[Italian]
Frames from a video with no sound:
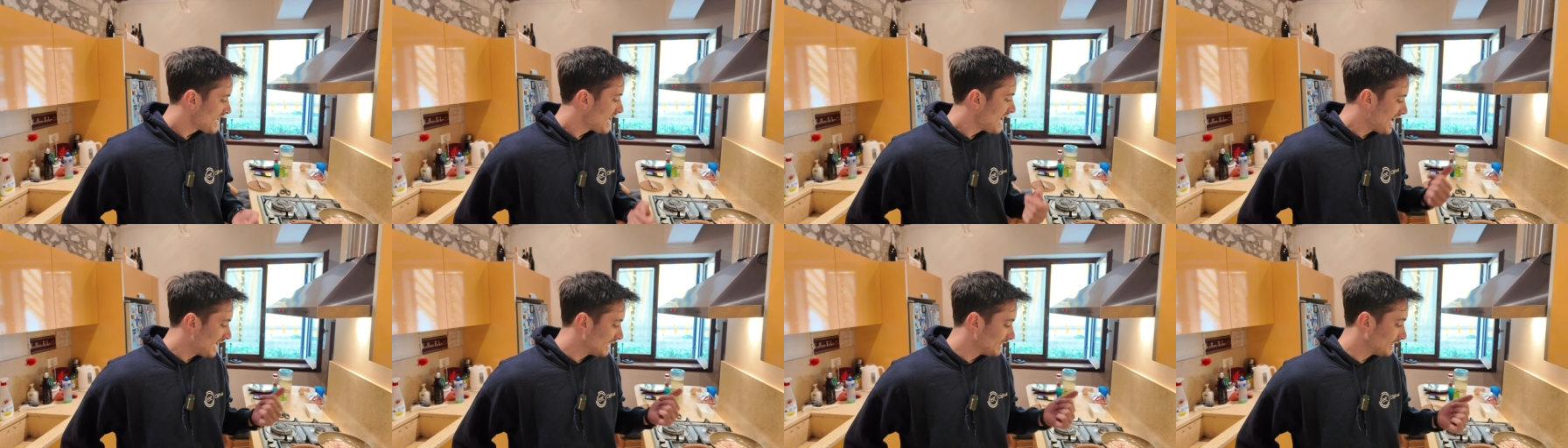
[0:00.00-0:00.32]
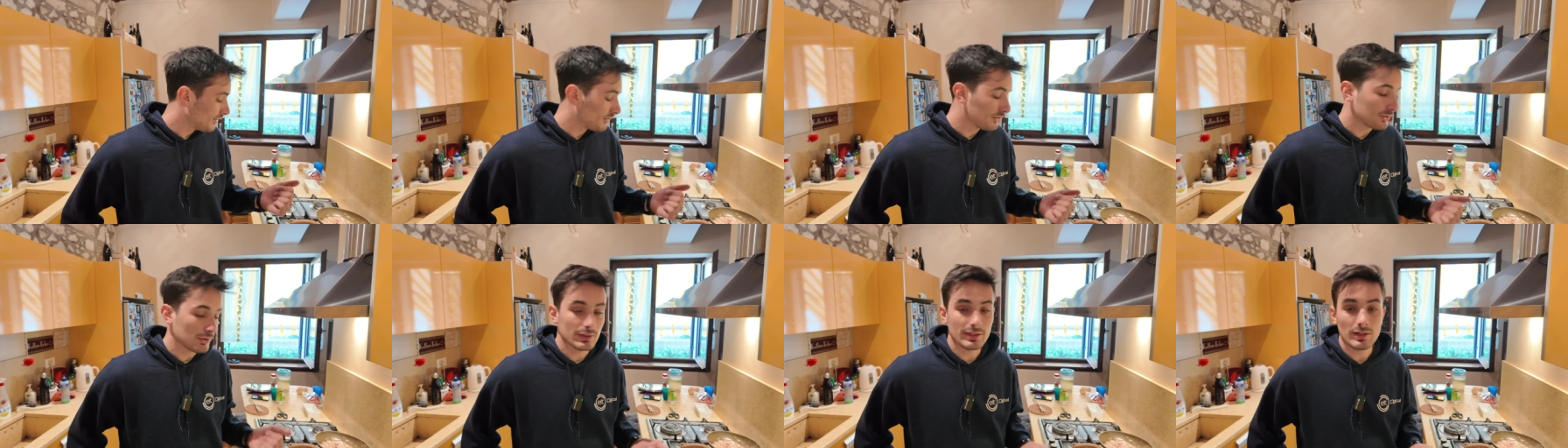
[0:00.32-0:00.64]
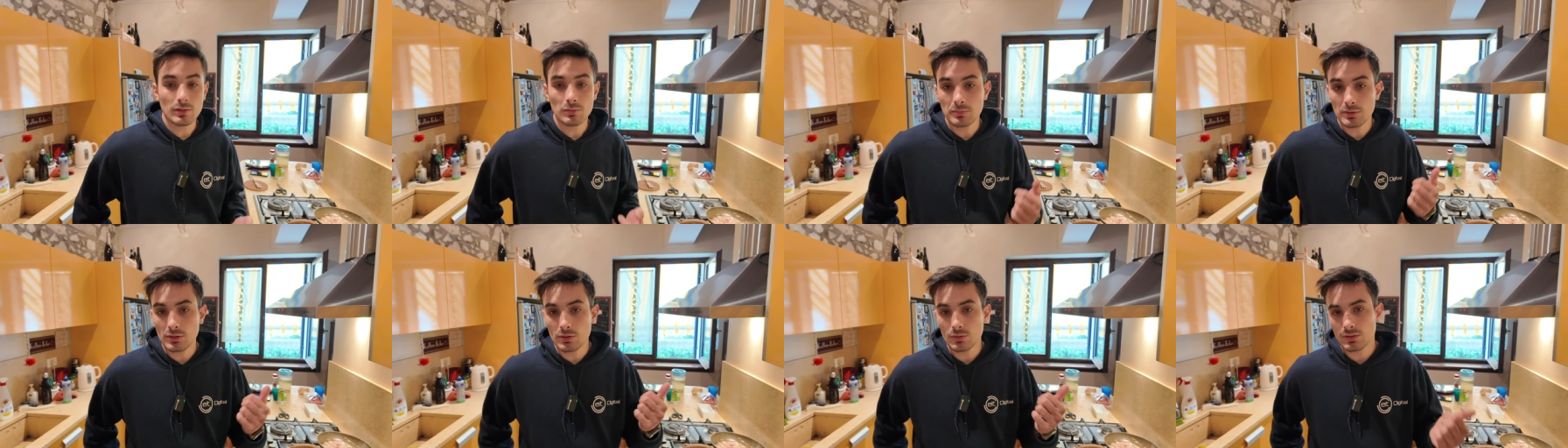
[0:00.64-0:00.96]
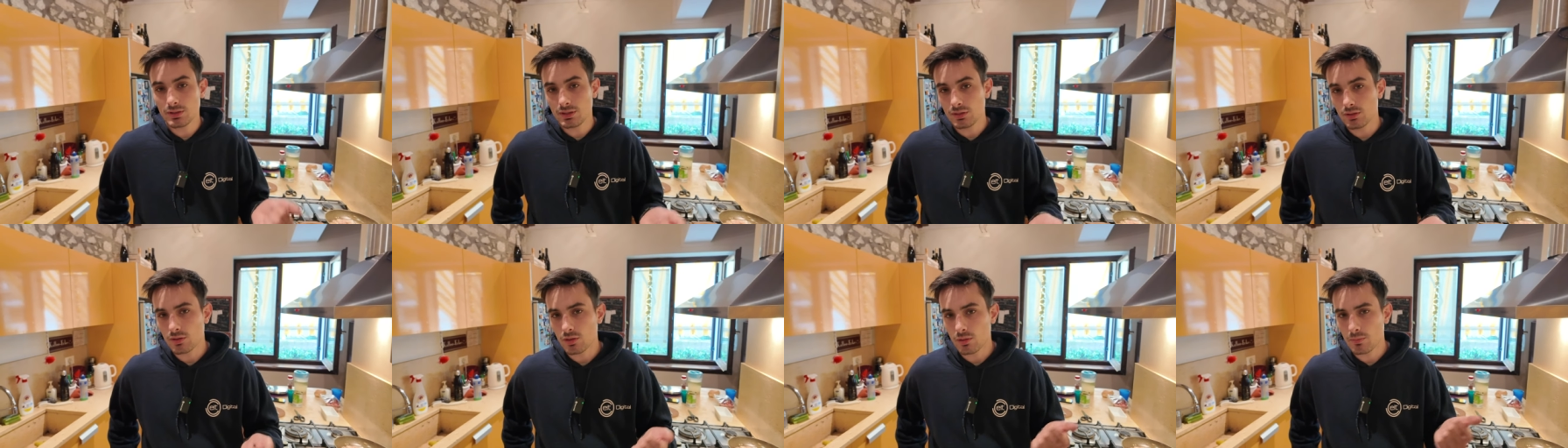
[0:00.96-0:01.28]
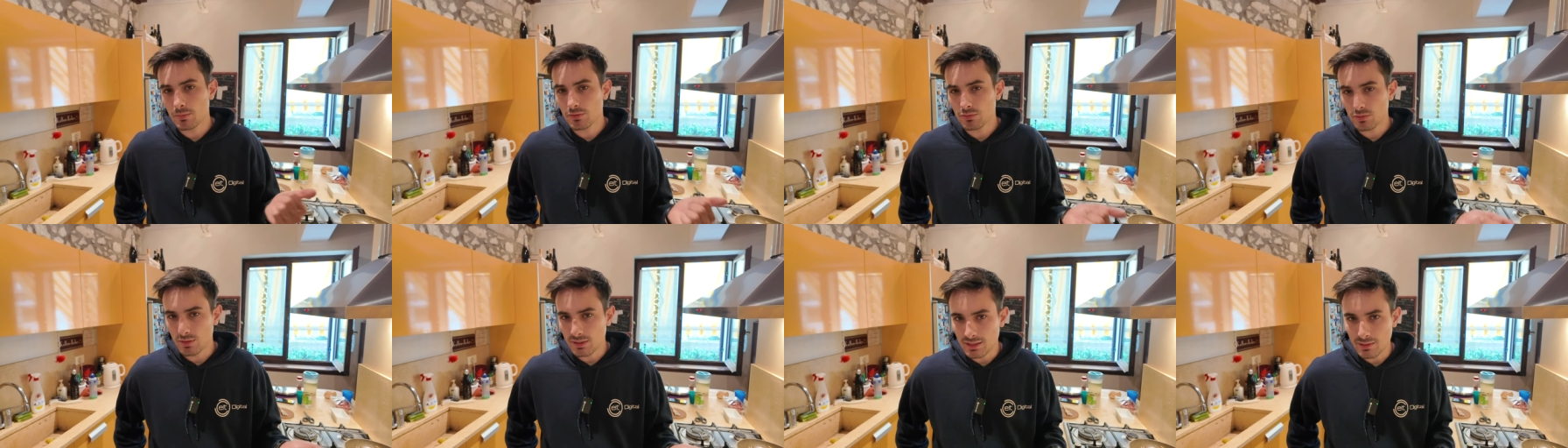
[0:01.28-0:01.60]
Adesso è da un minutino che ho
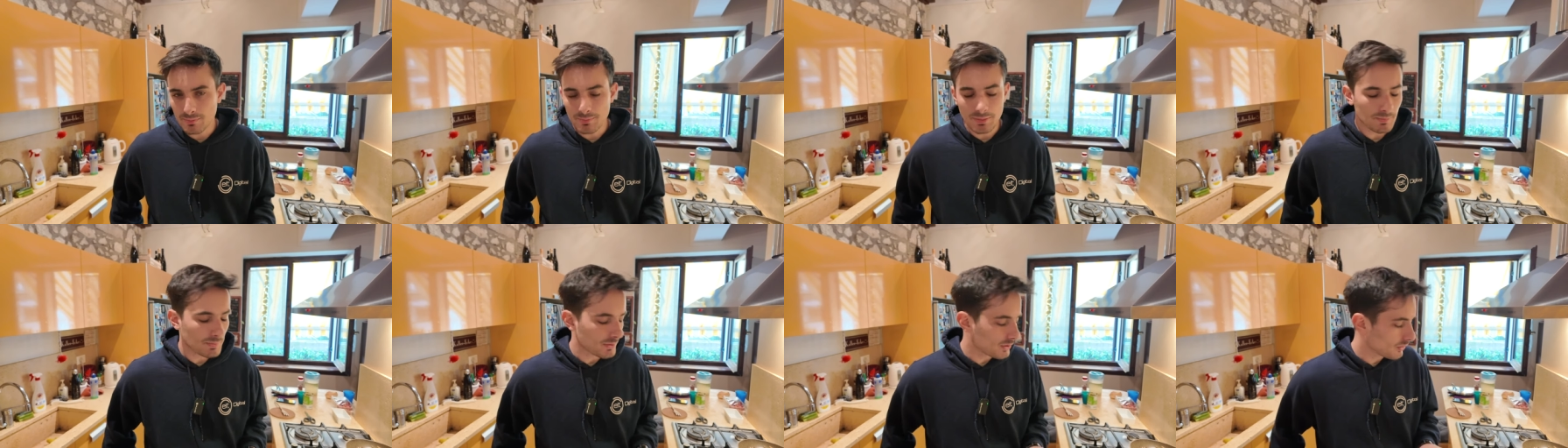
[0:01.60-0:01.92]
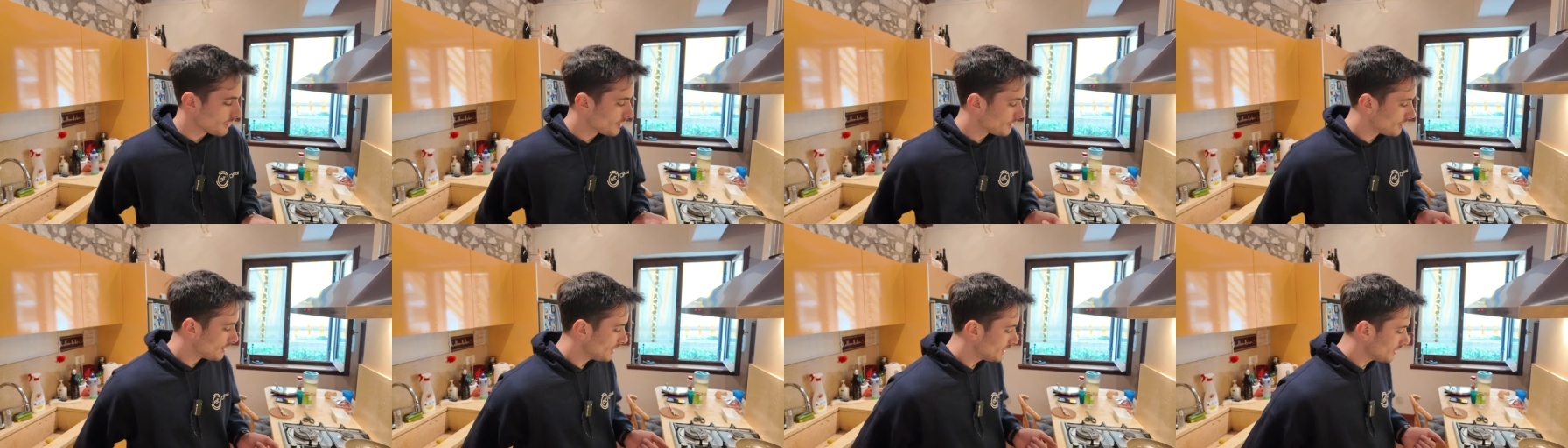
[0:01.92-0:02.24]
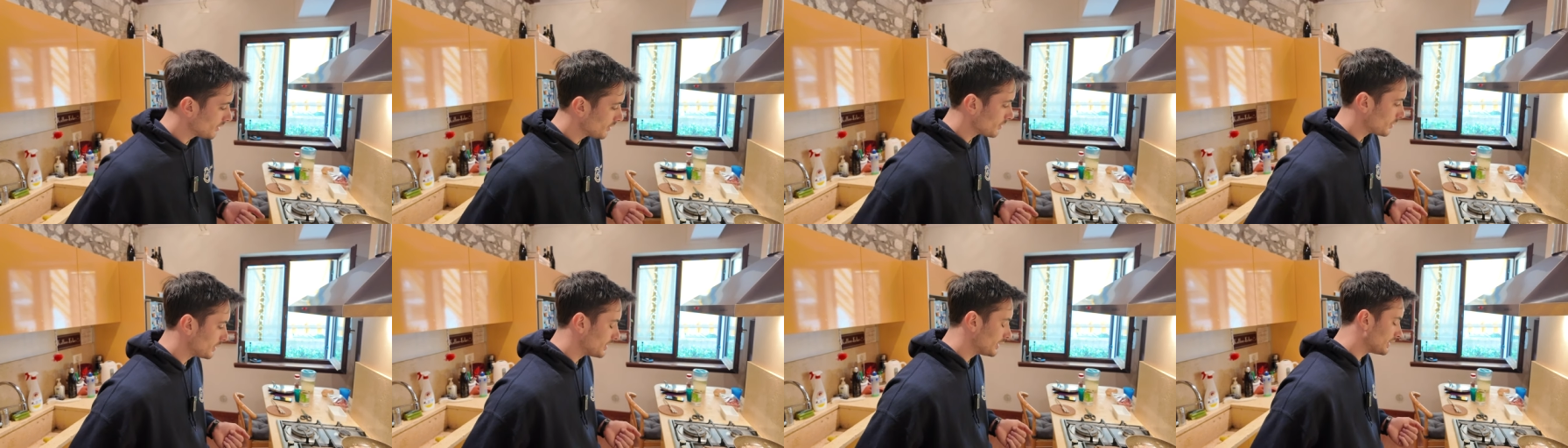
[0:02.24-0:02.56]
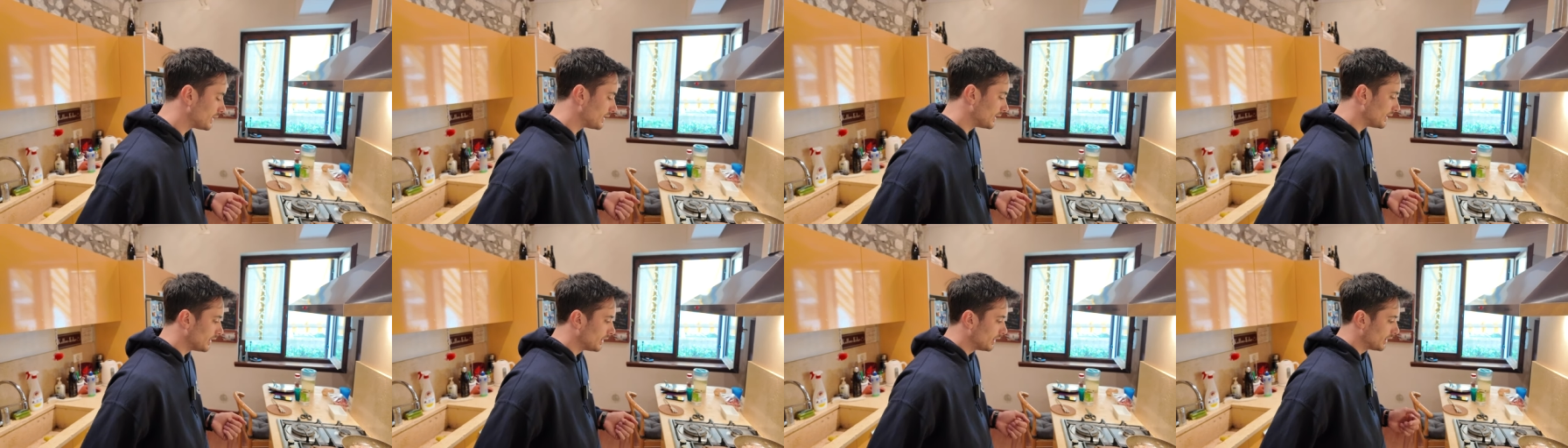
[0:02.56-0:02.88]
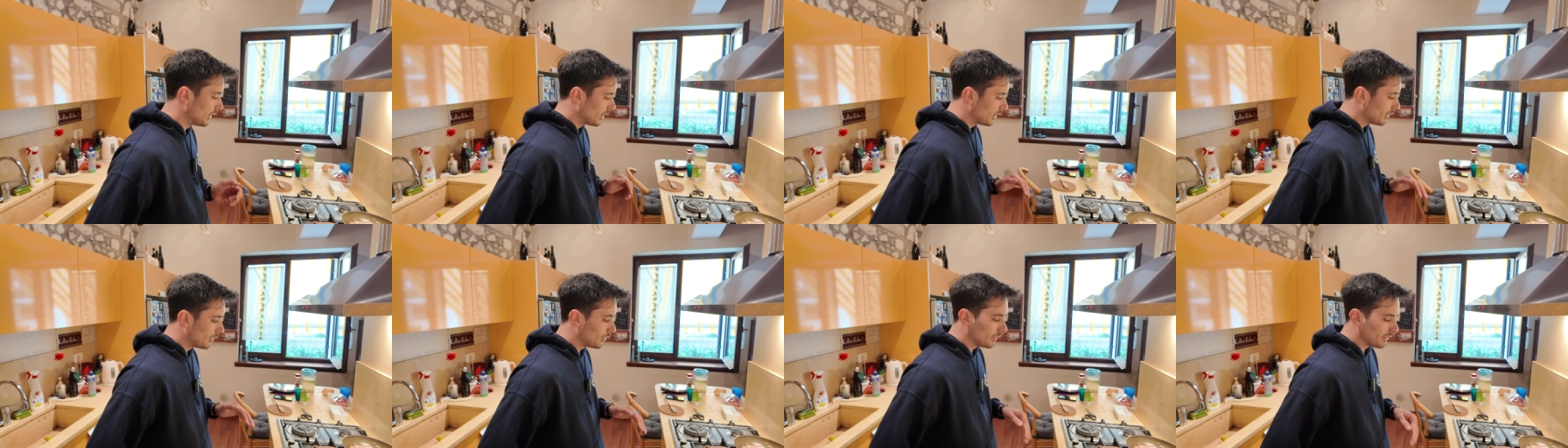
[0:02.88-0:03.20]
messo anche il peperoncino, quindi
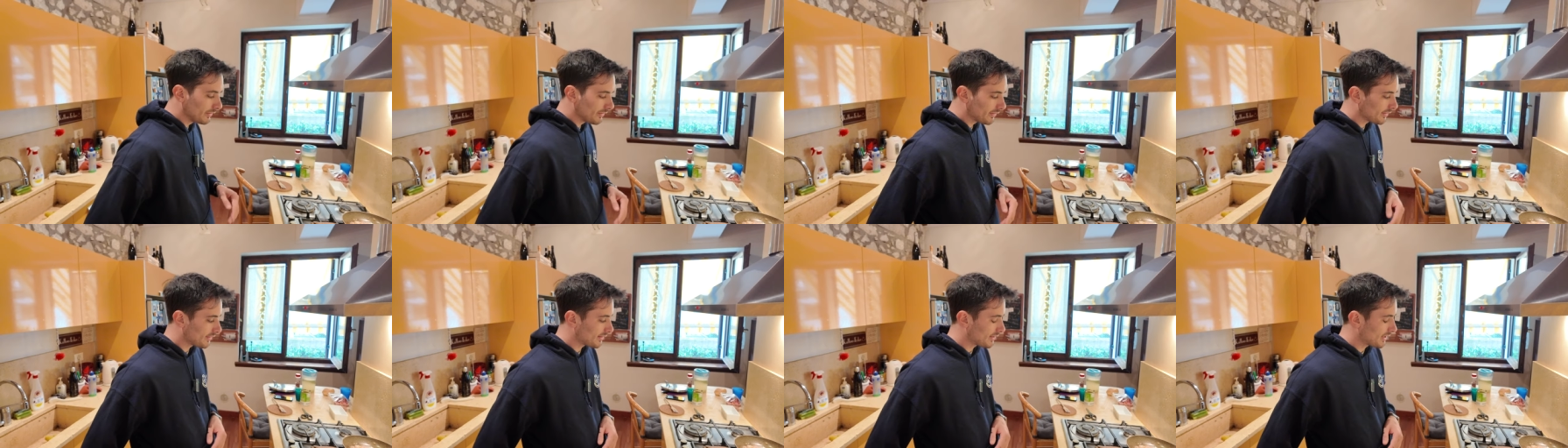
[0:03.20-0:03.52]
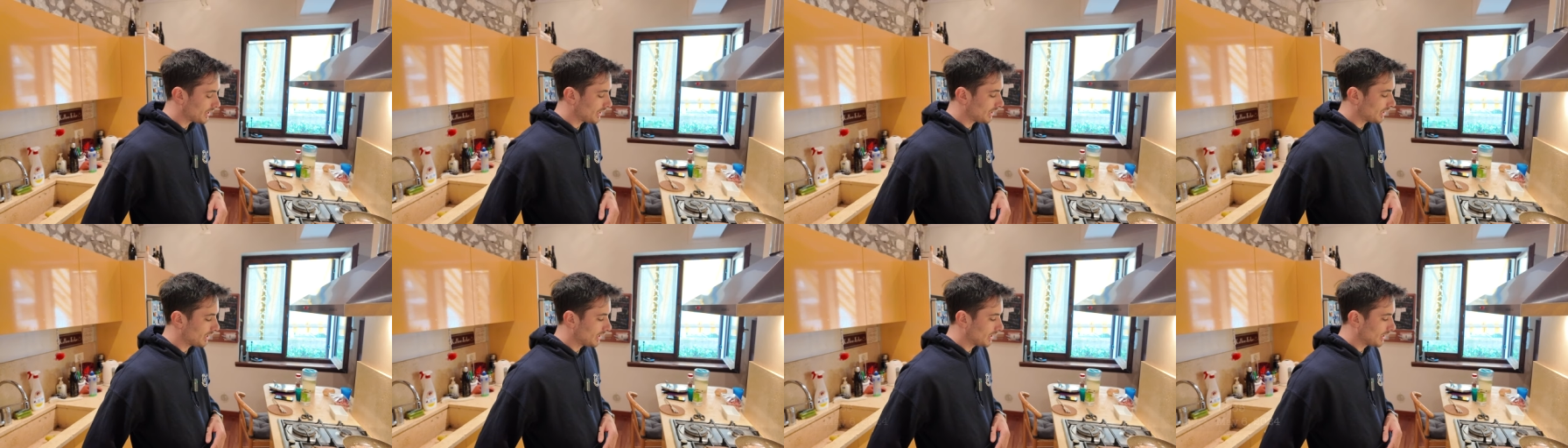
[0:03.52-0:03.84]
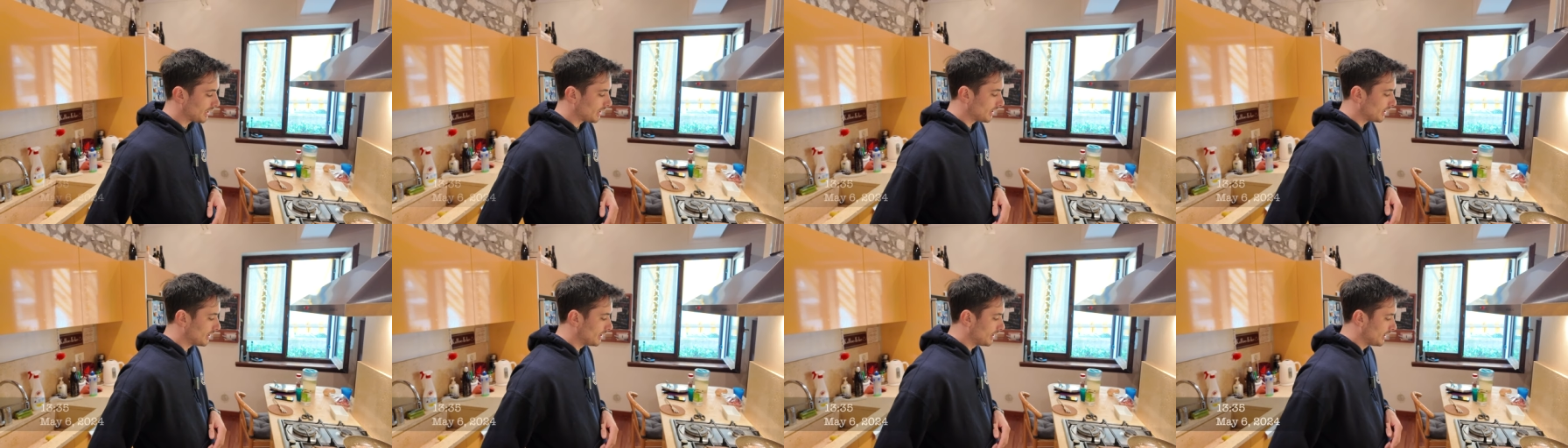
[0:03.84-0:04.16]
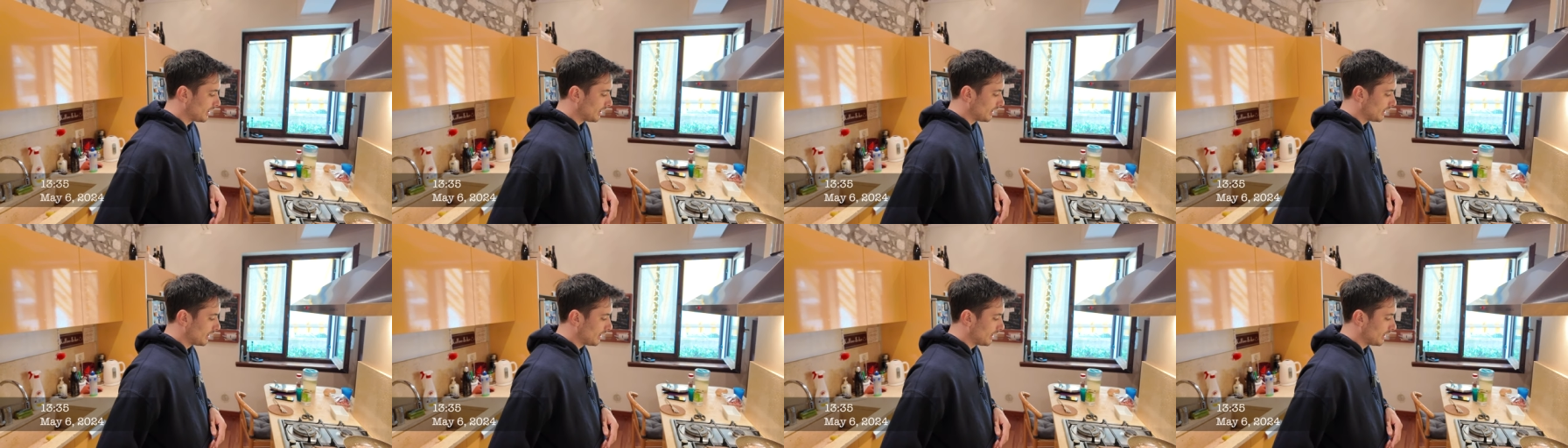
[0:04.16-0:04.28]
lui si sta,